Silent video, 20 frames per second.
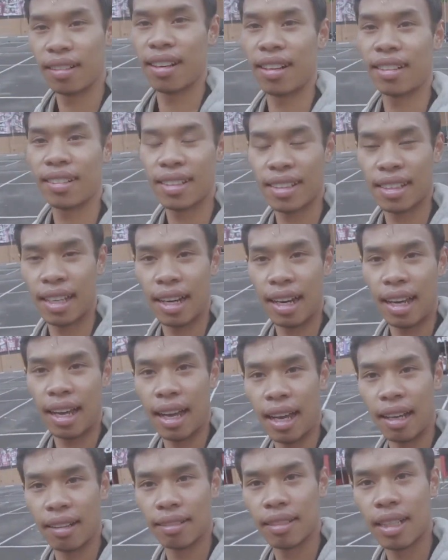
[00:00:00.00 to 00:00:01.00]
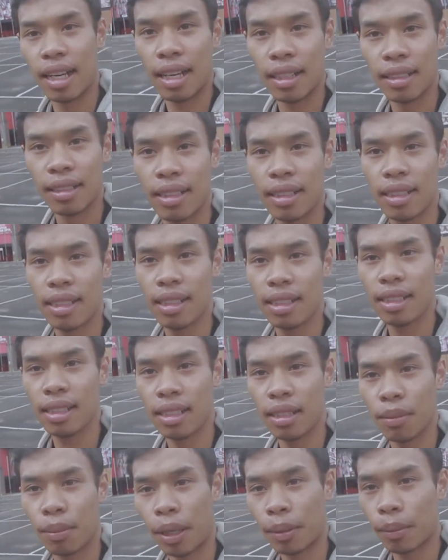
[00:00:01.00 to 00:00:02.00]
dan kita lah udah
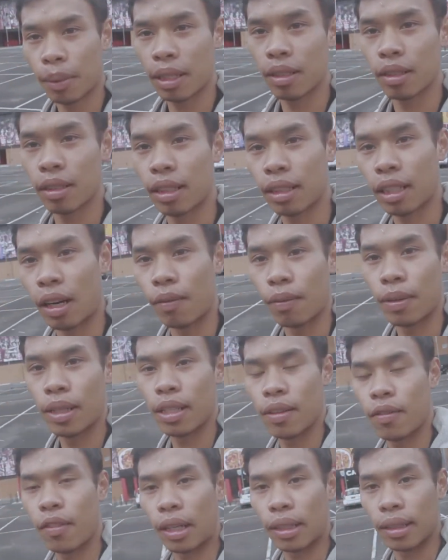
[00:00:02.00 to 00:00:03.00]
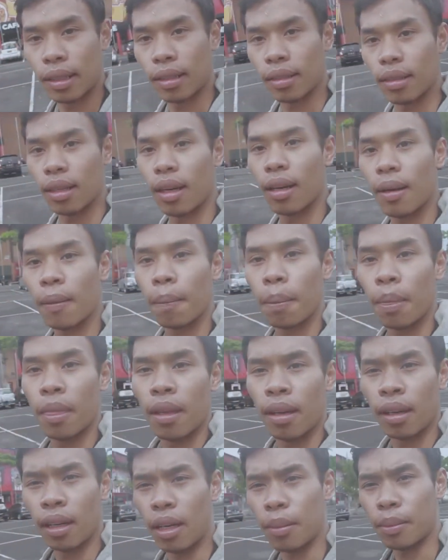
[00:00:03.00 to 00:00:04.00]
di depan Bali United Cafe di parkirnya
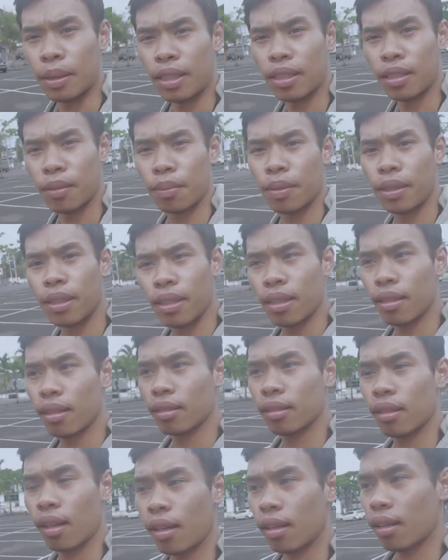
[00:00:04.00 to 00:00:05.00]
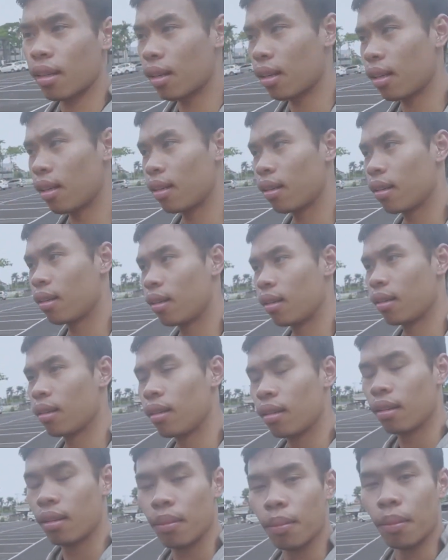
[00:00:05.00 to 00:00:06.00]
kayak masih sepi sih soalnya
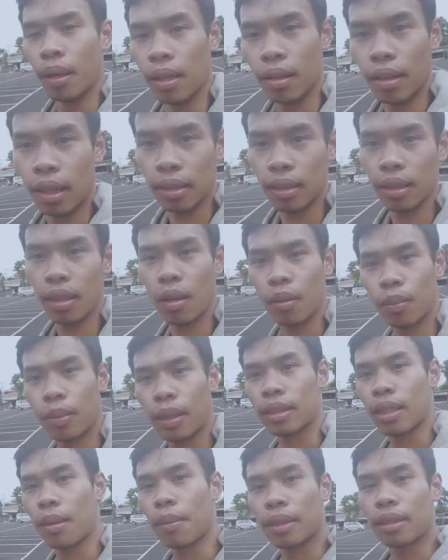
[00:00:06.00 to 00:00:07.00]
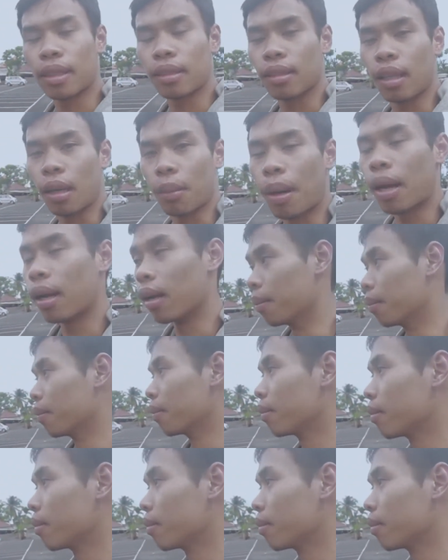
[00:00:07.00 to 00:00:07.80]
Bali United lawan PSMS kan ntar malam